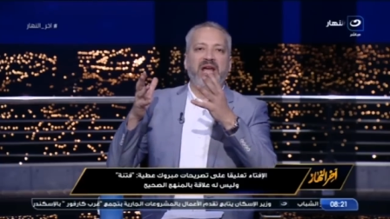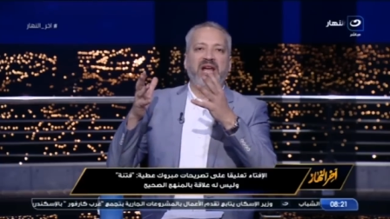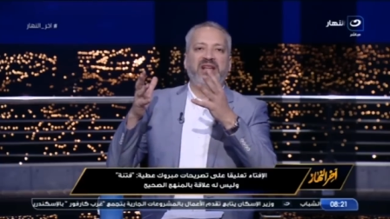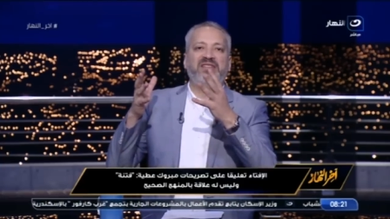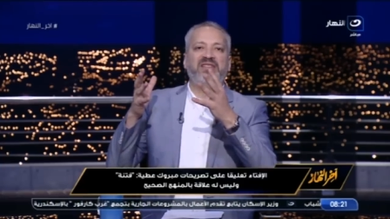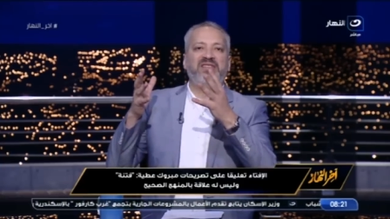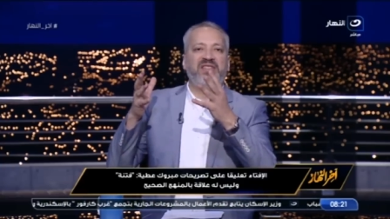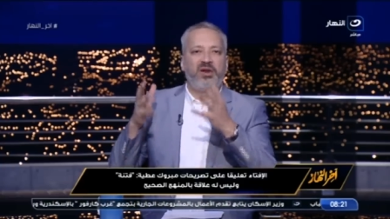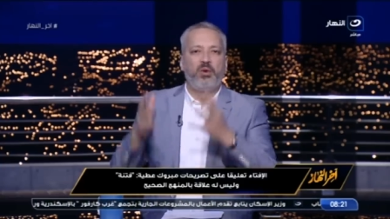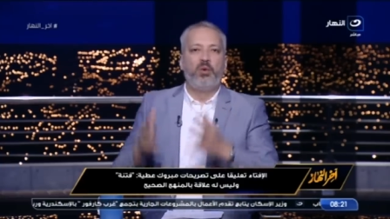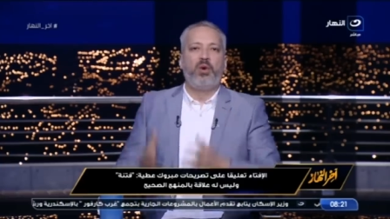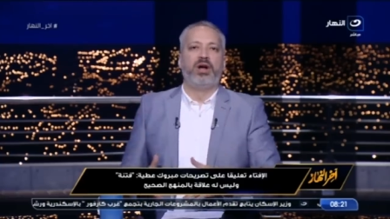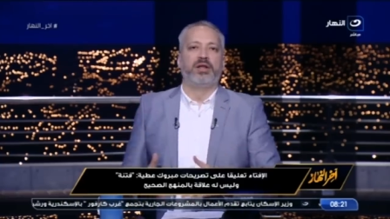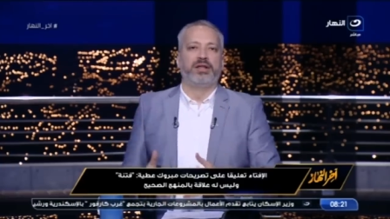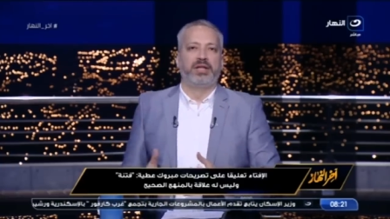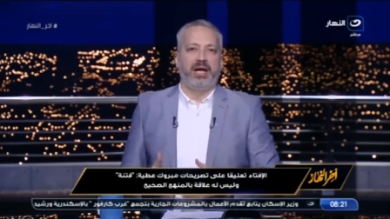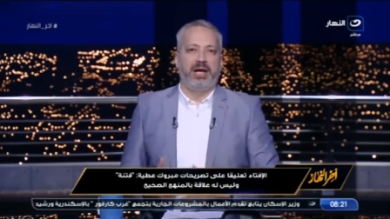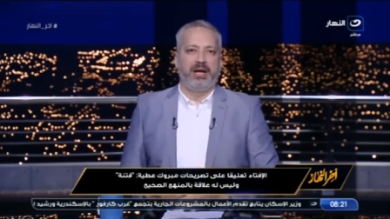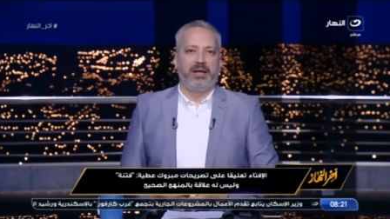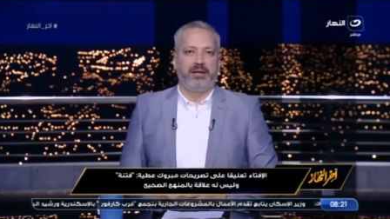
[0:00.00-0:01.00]
اعتذار
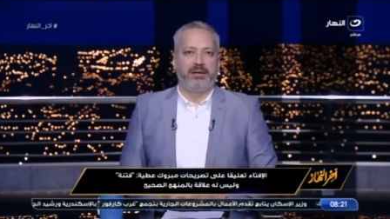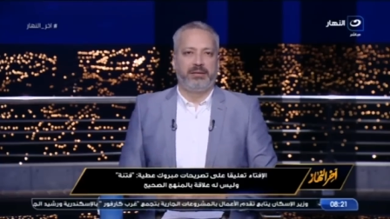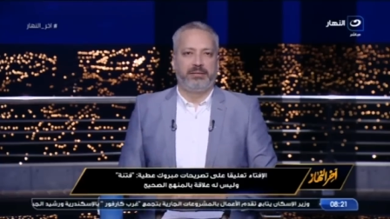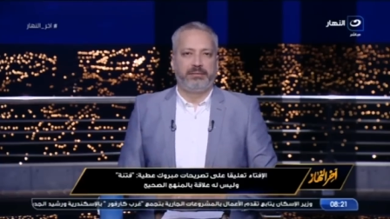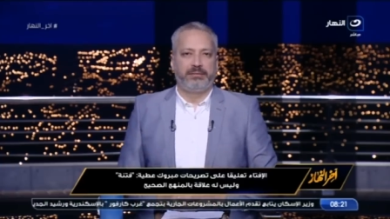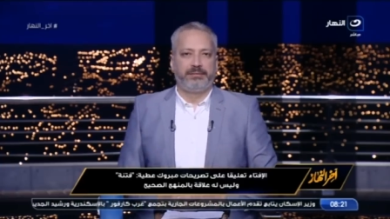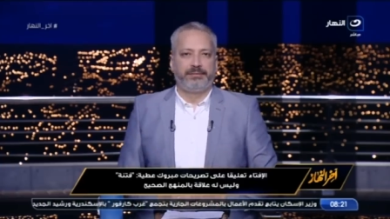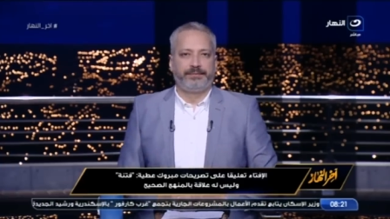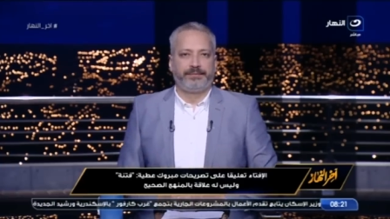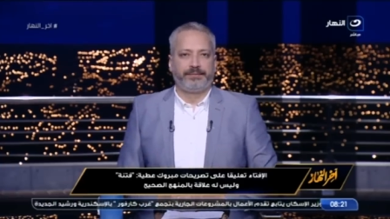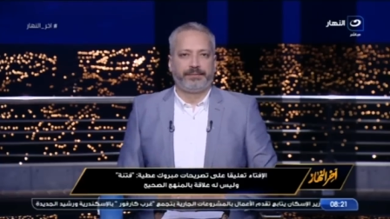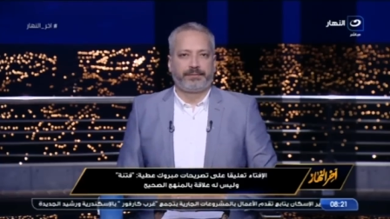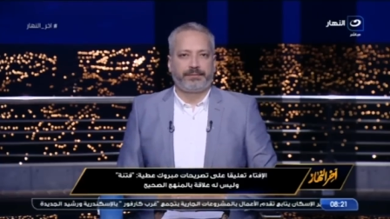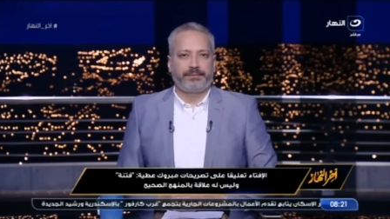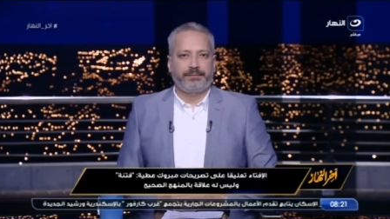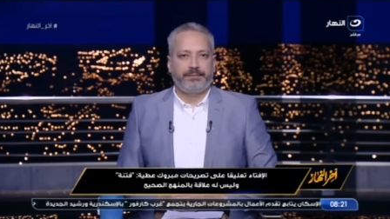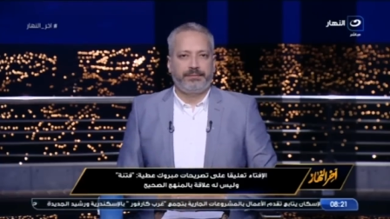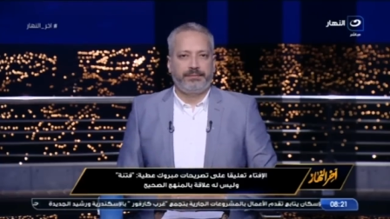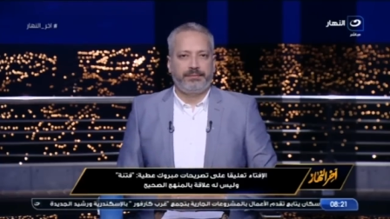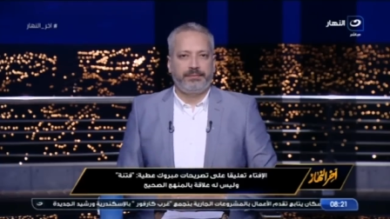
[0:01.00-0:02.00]
واضح
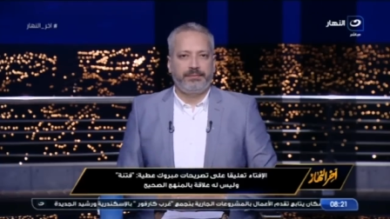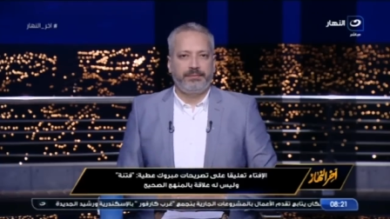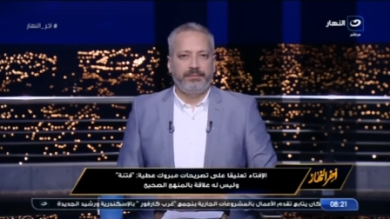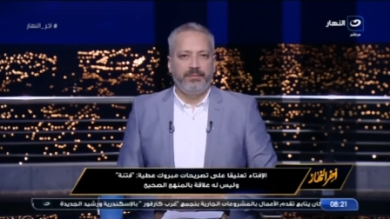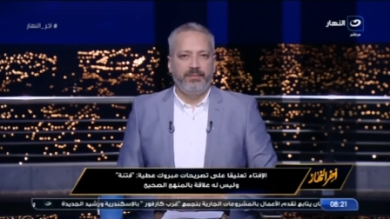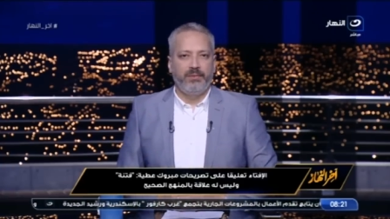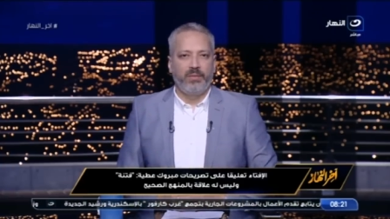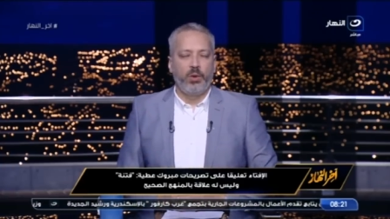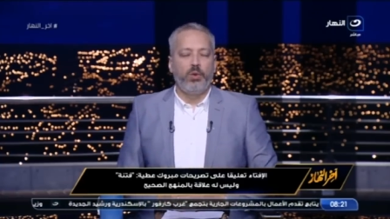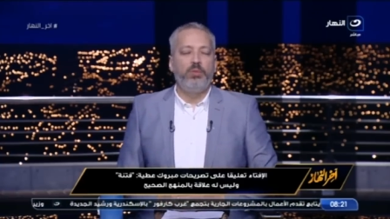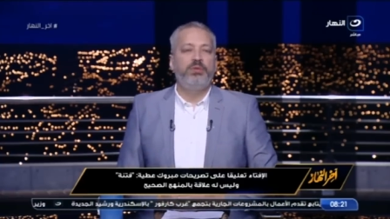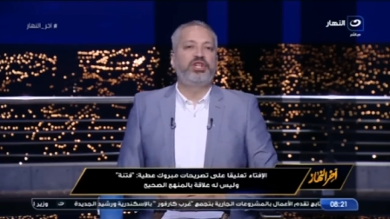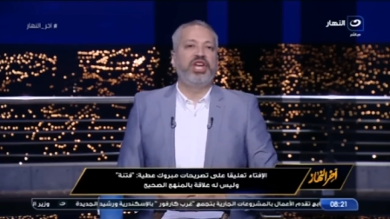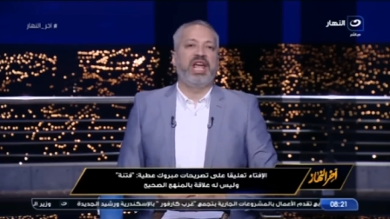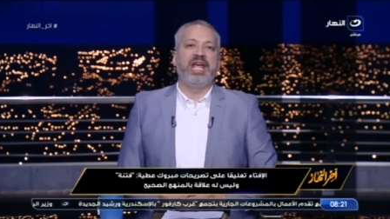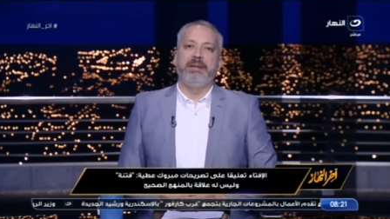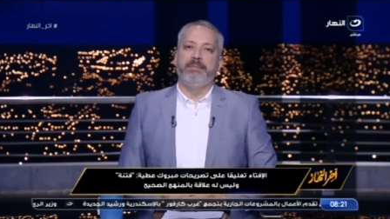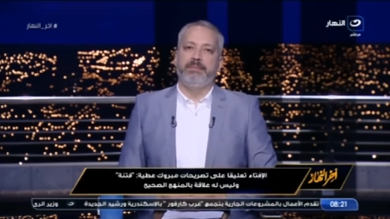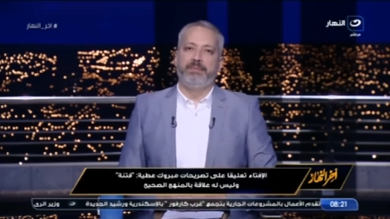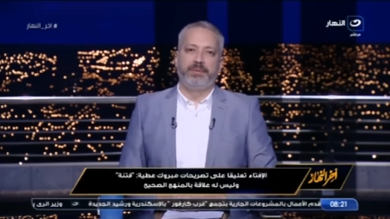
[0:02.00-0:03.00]

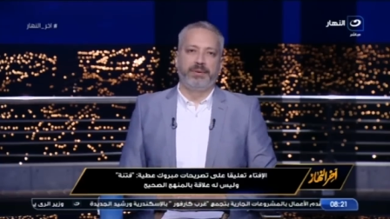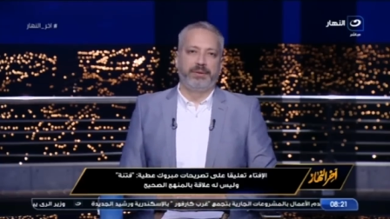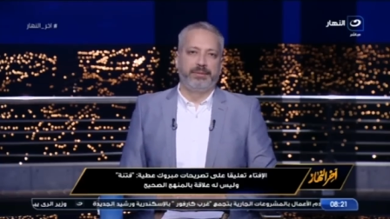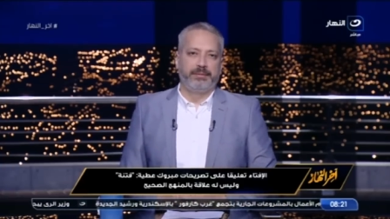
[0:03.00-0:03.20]
ومش عيب